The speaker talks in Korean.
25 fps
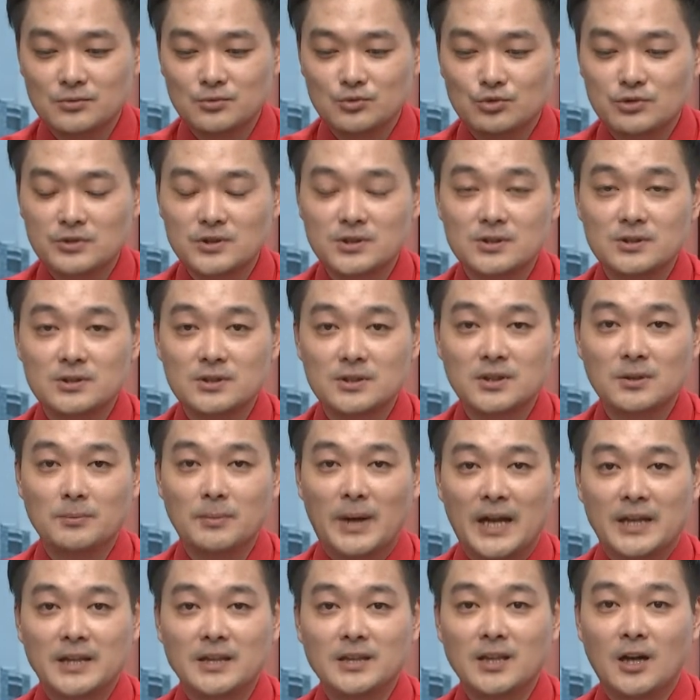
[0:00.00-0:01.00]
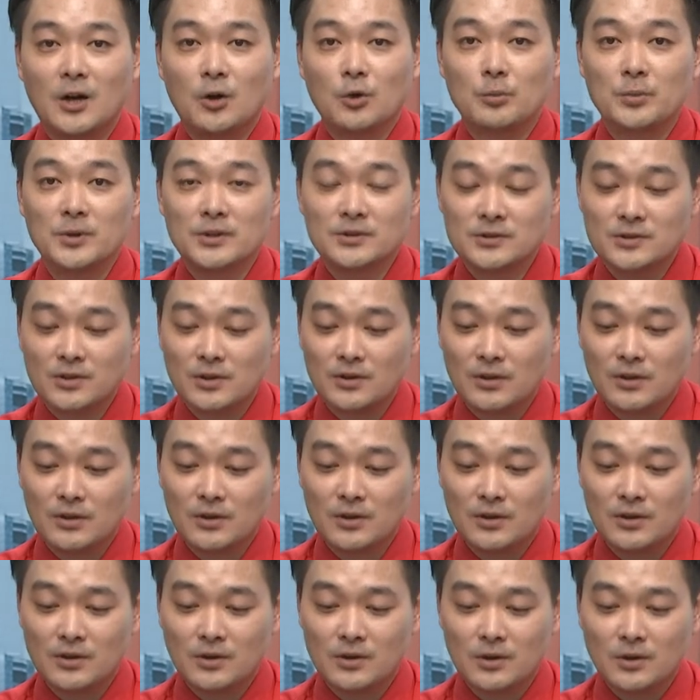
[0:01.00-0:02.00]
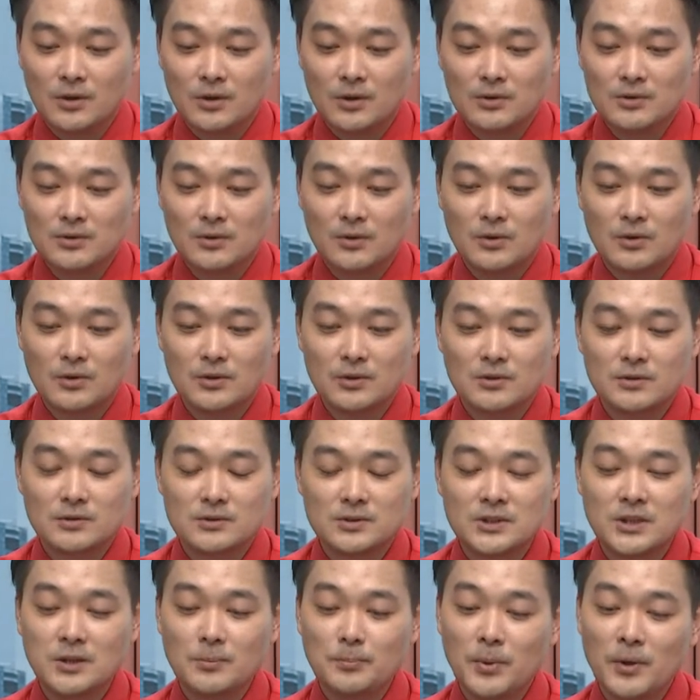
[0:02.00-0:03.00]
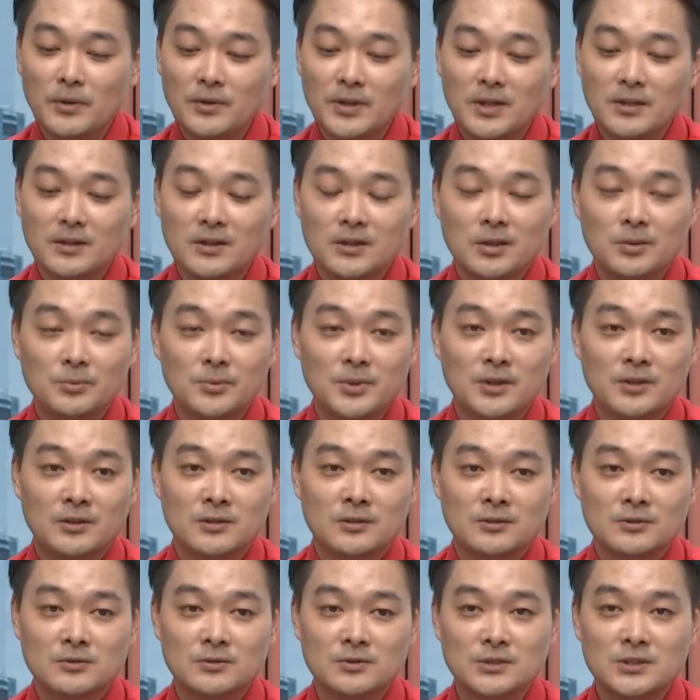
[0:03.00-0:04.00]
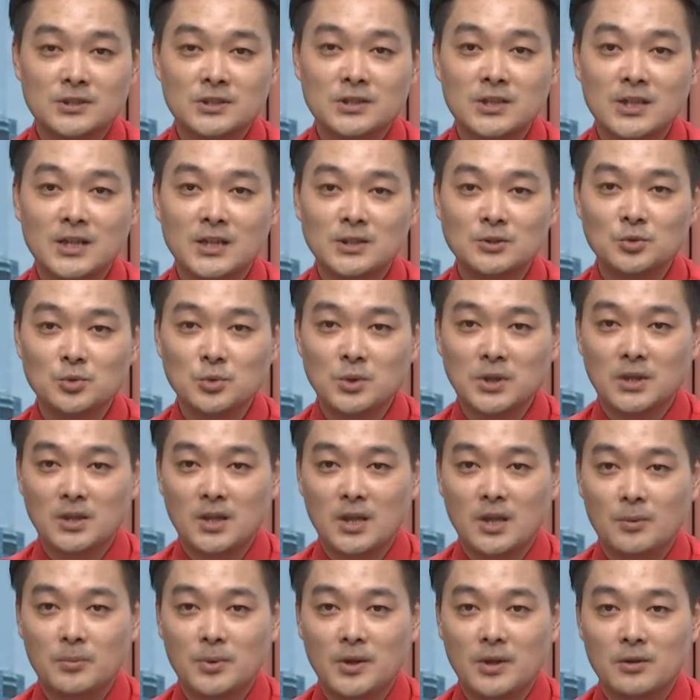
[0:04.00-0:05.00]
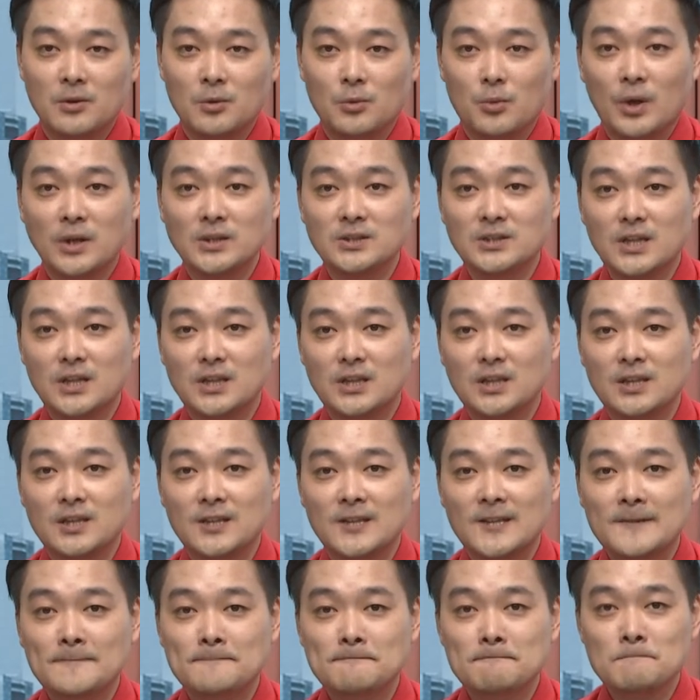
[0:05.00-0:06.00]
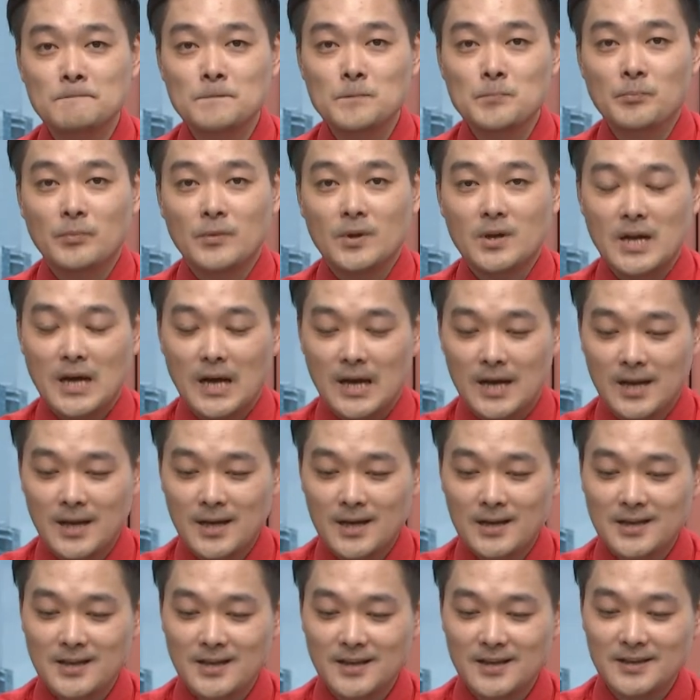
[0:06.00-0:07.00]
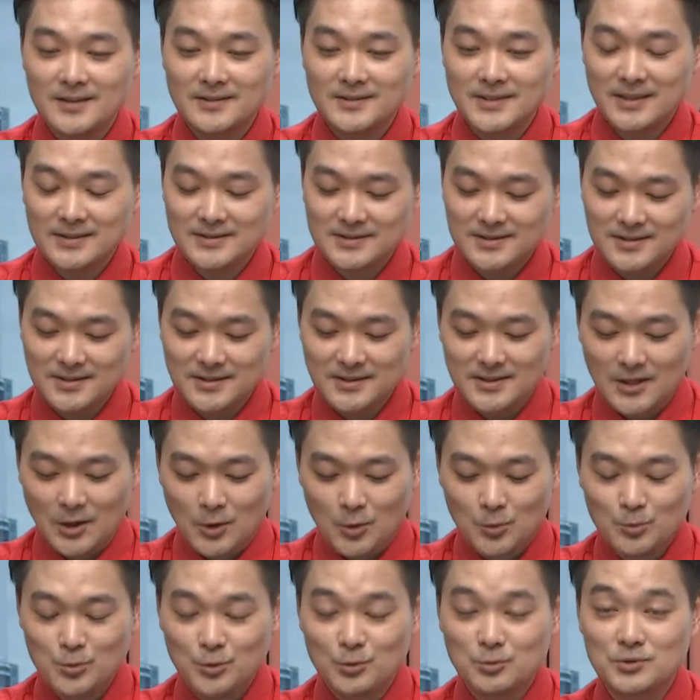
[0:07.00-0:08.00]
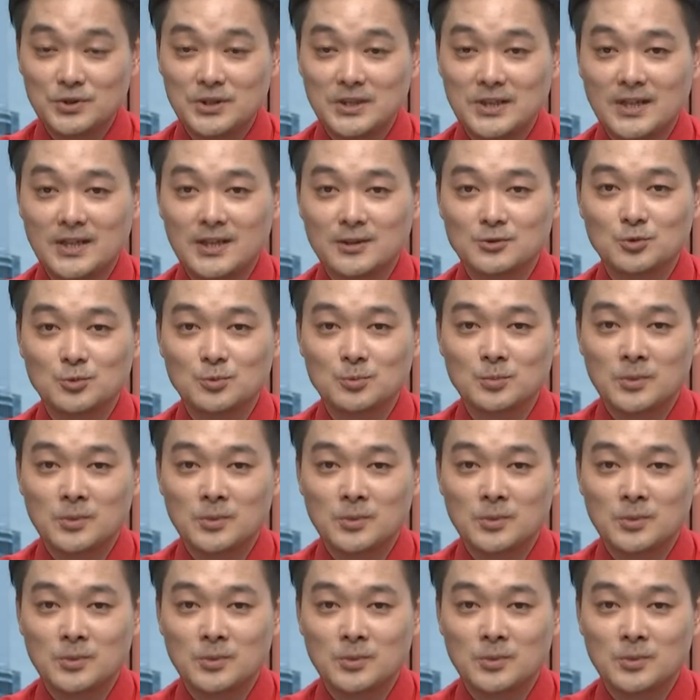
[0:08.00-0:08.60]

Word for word: 뉴스들이 많이 나오면서 어, 7%면 시가총액 대비해서 굉장히 어휴, 그럼요. 강하게 상승이 나온 부분이라 좀